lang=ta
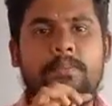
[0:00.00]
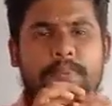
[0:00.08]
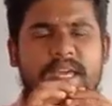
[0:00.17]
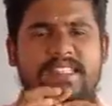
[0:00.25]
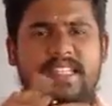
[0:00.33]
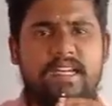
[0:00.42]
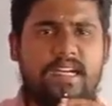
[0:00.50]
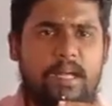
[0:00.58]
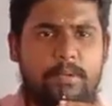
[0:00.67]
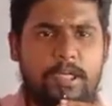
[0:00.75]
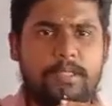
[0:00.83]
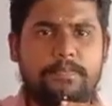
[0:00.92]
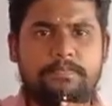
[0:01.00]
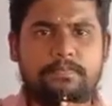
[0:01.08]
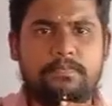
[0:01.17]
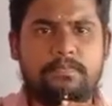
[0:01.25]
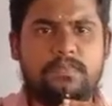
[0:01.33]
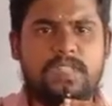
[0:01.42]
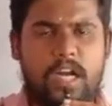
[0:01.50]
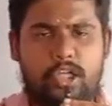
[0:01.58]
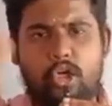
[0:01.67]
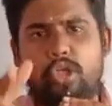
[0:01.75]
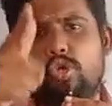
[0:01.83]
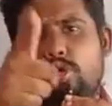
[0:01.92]
பிசி இருக்குது நமக்கு
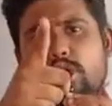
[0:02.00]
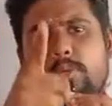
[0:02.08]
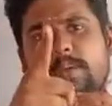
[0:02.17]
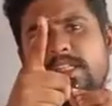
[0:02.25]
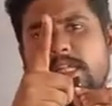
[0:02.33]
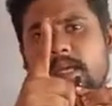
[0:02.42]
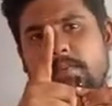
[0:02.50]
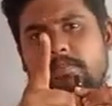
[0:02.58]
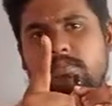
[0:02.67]
தட்டுறோம் தூக்குறோம் பிசியை